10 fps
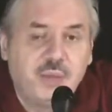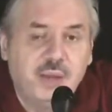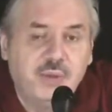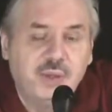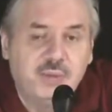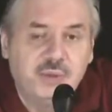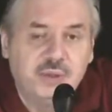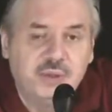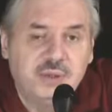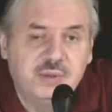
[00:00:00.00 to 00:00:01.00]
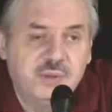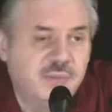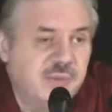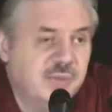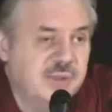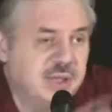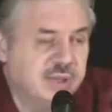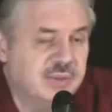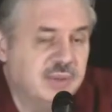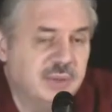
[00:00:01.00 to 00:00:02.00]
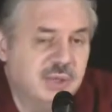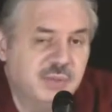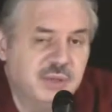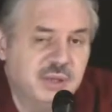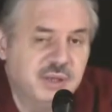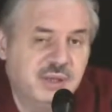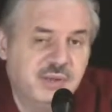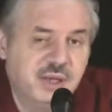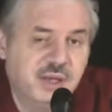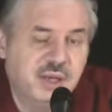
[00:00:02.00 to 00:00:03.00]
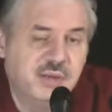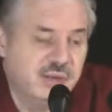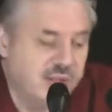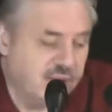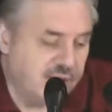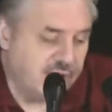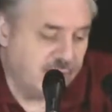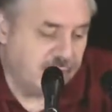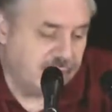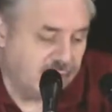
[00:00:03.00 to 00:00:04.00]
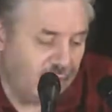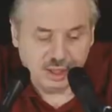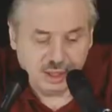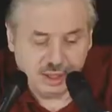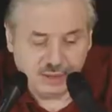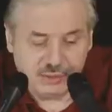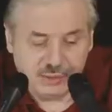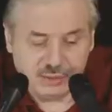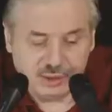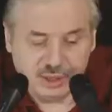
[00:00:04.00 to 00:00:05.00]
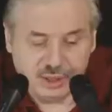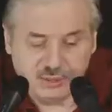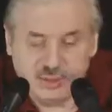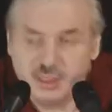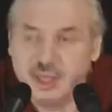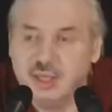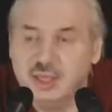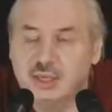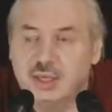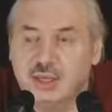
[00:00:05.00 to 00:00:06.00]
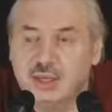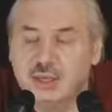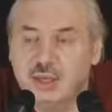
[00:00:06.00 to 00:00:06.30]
Вот я, э, он писал там сообщение, э, или говорил, когда приезжал, говорю, вот нужно действовать вот так, так, так.